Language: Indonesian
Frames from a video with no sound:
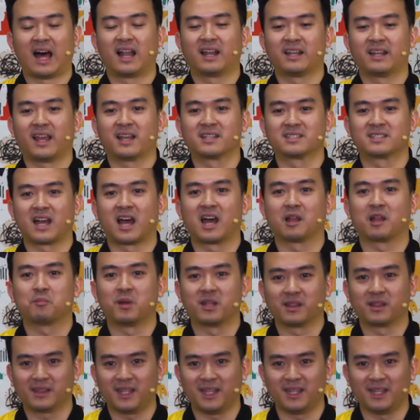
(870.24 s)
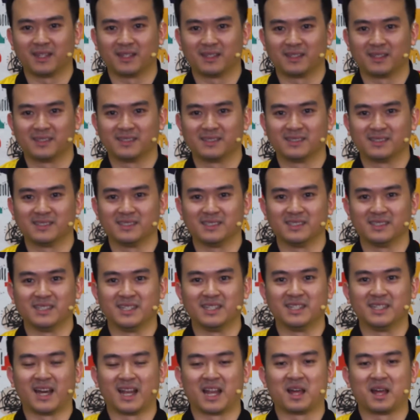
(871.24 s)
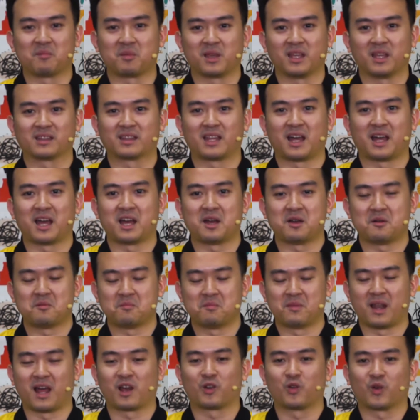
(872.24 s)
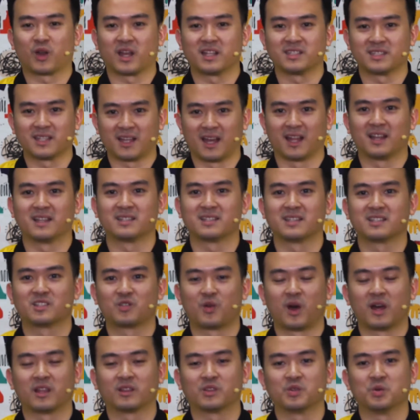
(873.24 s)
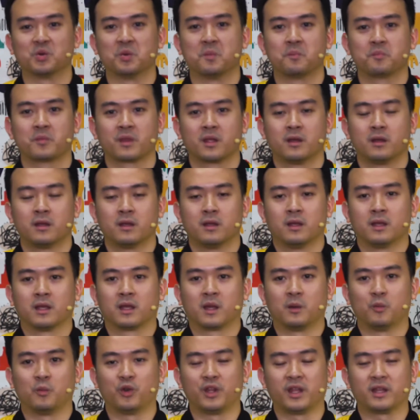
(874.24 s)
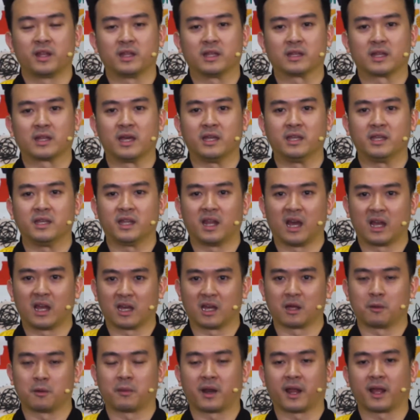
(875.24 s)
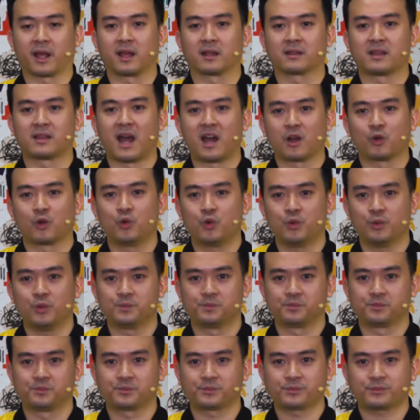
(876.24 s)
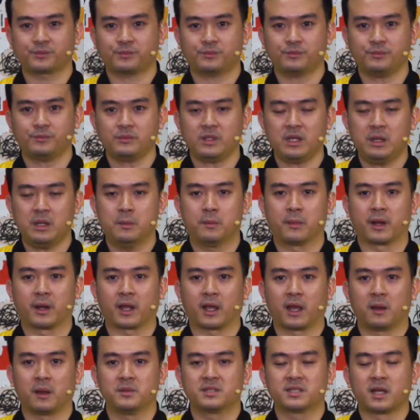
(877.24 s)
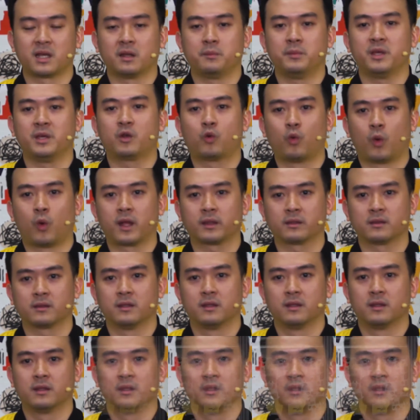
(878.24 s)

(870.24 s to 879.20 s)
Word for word: hal yang sangat penting di dalam kita melakukan segala sesuatu. Kemudian kita ingin agar mereka tangguh, mereka bisa lebih kuat